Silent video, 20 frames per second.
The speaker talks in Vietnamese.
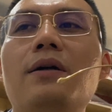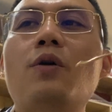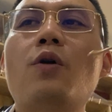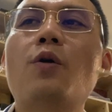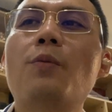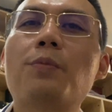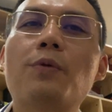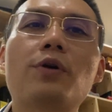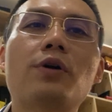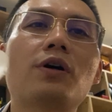
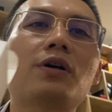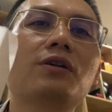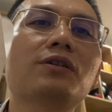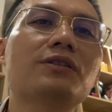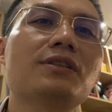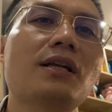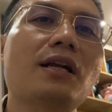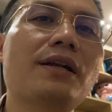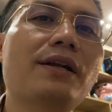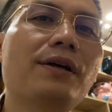hộp của nó còn
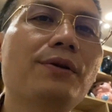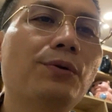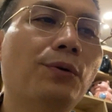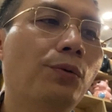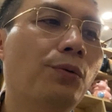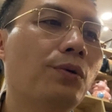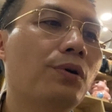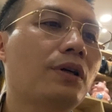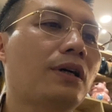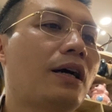rất là đầy đủ,
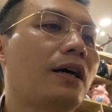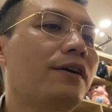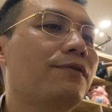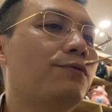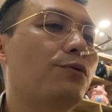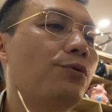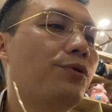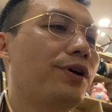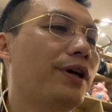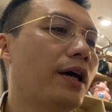các cái
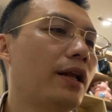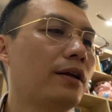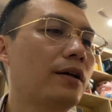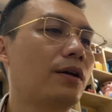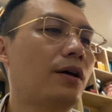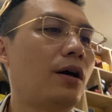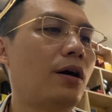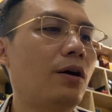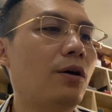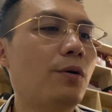phụ kiện của
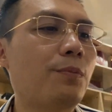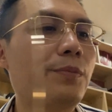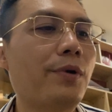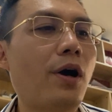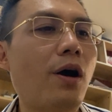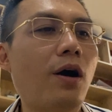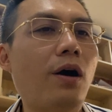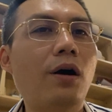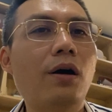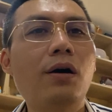nó, hộp
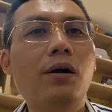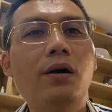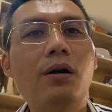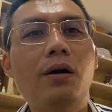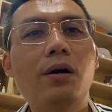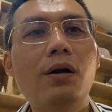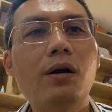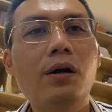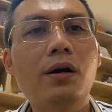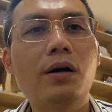đỏ,
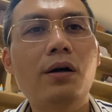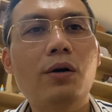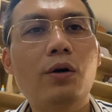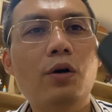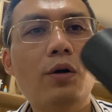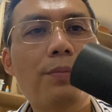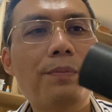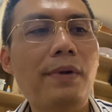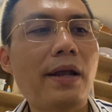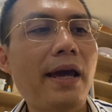
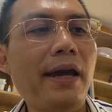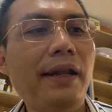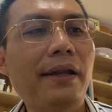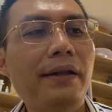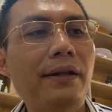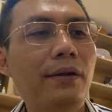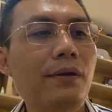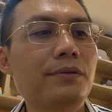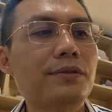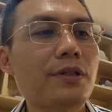hộp đen,
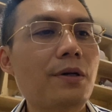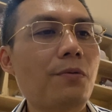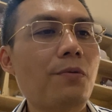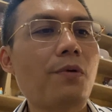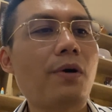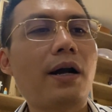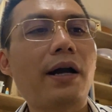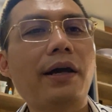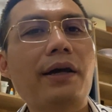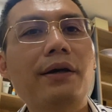trong
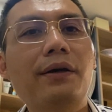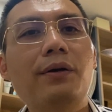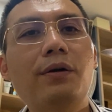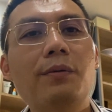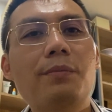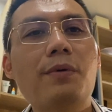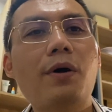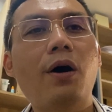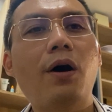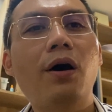ngoài
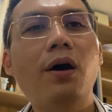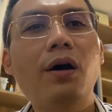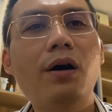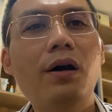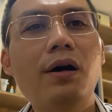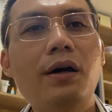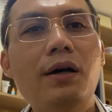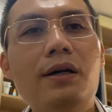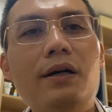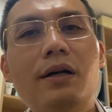hộp đỏ
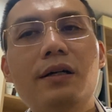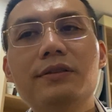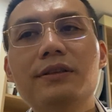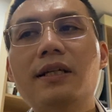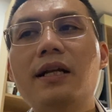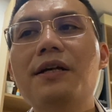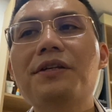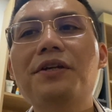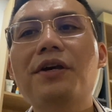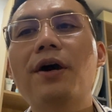còn
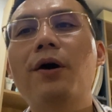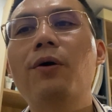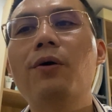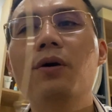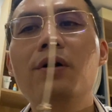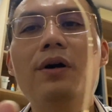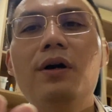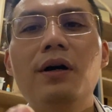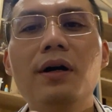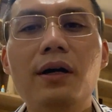rất là nhiều.
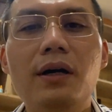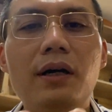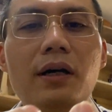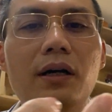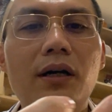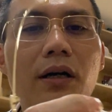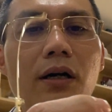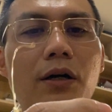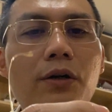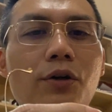
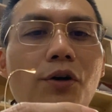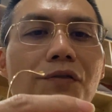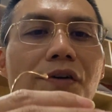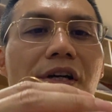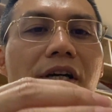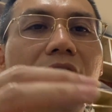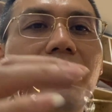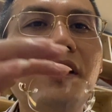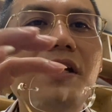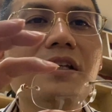Đối với
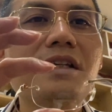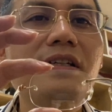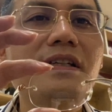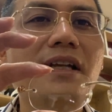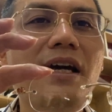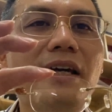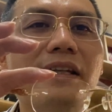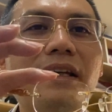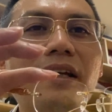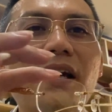cái kính như
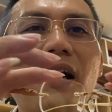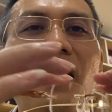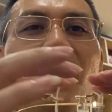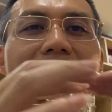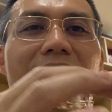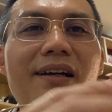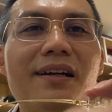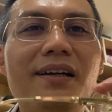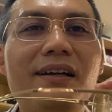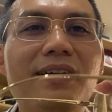này thì
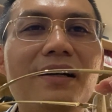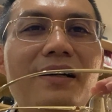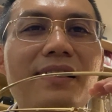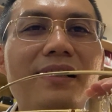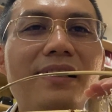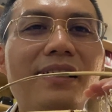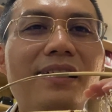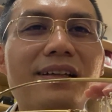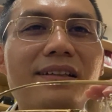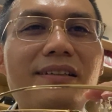
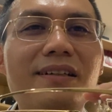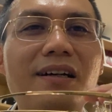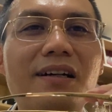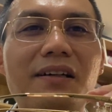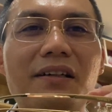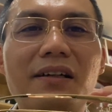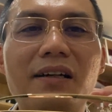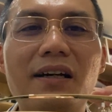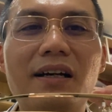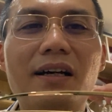
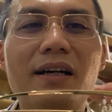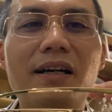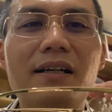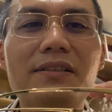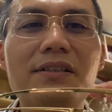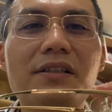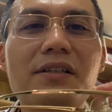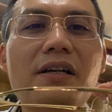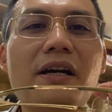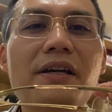thường
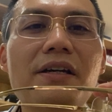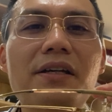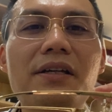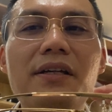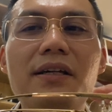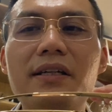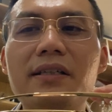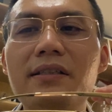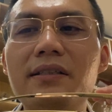những cây